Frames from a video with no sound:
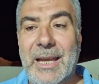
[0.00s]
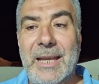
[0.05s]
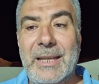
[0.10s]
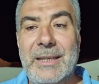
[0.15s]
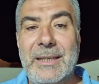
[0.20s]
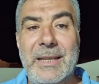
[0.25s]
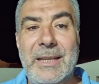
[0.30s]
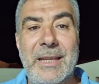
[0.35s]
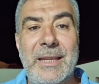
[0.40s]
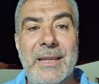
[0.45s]

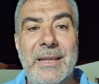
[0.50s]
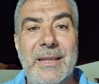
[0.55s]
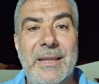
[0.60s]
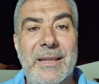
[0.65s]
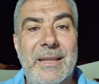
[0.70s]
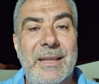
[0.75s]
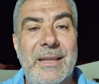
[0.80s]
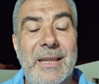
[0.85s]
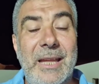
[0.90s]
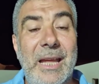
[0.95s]
أن
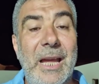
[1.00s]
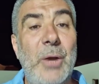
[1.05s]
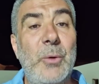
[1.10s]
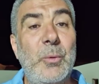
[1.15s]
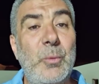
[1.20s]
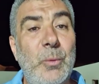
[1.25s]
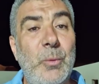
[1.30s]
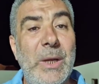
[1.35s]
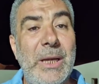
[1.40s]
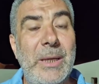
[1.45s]

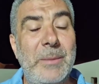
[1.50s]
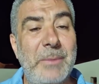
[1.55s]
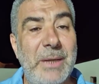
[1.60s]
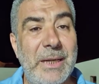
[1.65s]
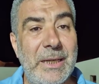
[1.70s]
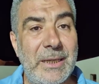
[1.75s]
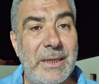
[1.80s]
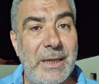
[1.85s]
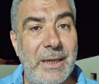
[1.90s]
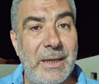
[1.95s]
أول
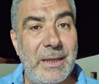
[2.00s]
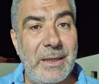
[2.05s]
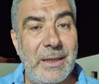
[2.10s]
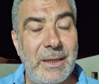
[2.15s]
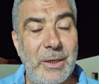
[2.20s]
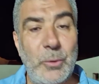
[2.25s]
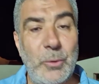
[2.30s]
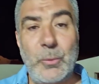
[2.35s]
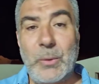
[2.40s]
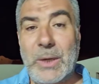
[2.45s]
مرة
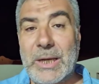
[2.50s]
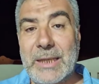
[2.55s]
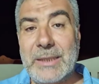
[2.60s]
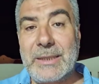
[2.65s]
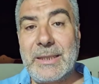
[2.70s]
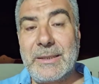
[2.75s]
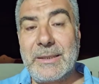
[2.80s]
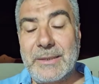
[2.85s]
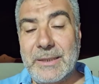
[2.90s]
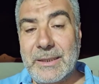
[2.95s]

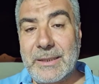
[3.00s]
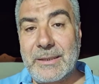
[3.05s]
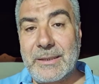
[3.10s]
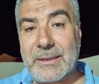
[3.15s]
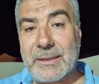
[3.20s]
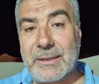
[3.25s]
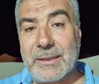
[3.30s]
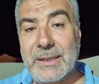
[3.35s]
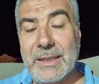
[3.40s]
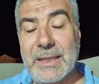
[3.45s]
ورد ذكر